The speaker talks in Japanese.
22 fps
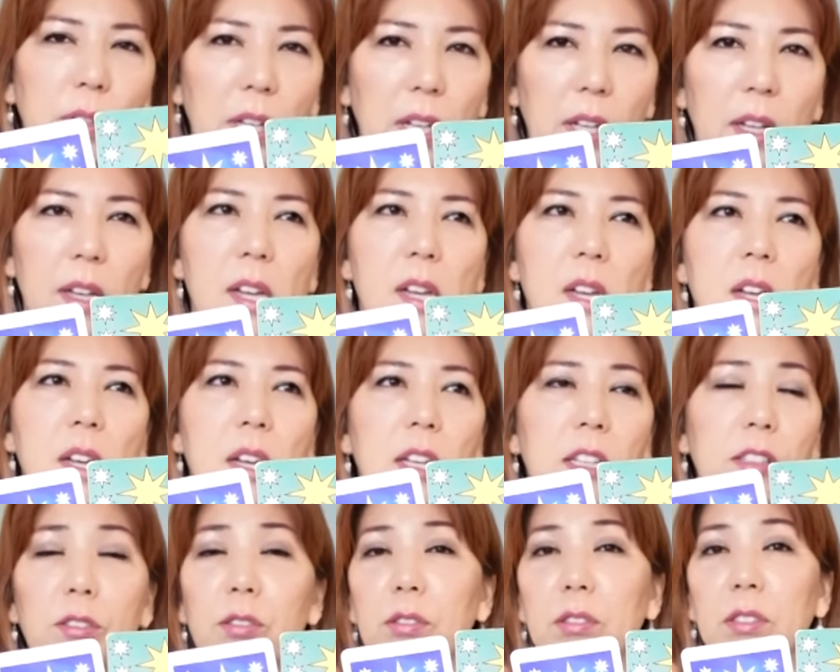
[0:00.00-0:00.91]
が
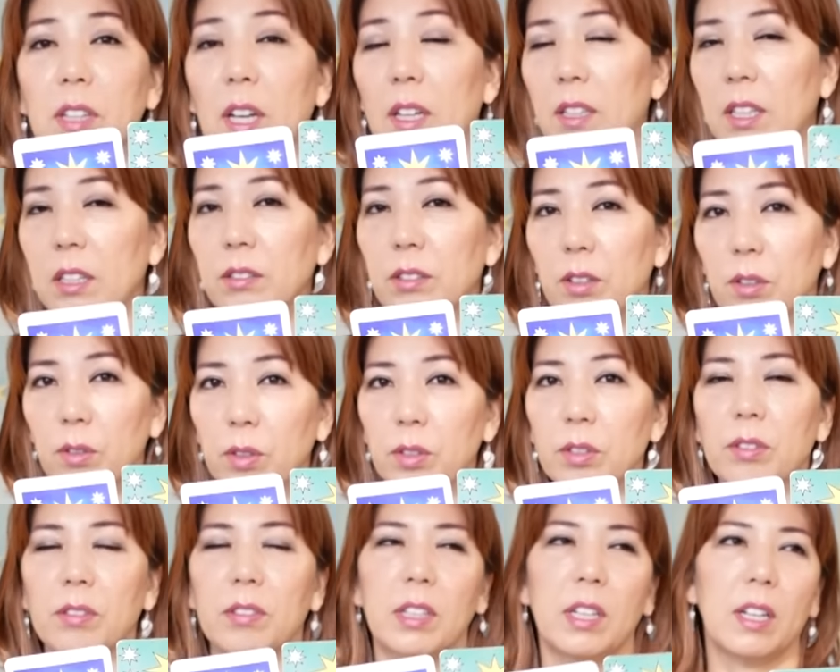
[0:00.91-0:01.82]
一つ叶うよ
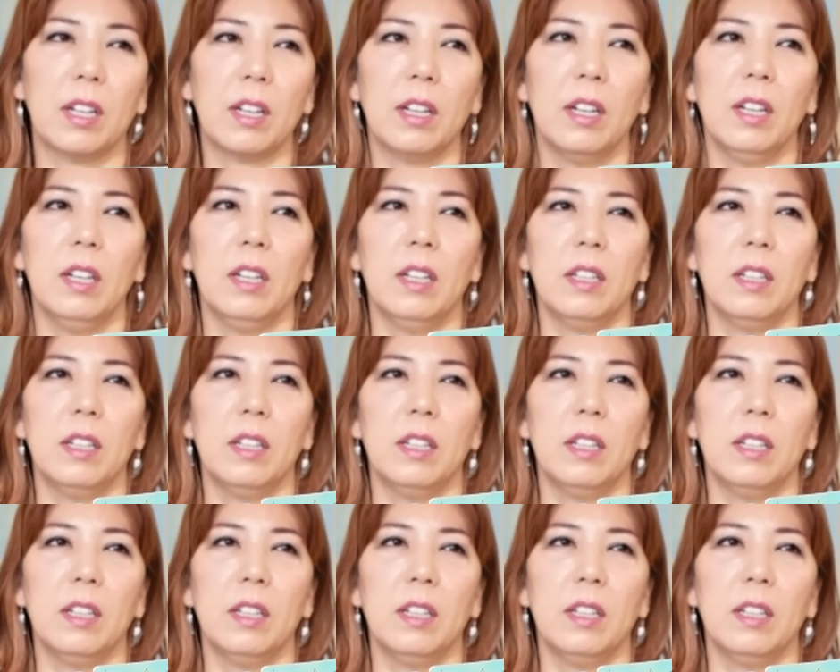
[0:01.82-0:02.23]
とか、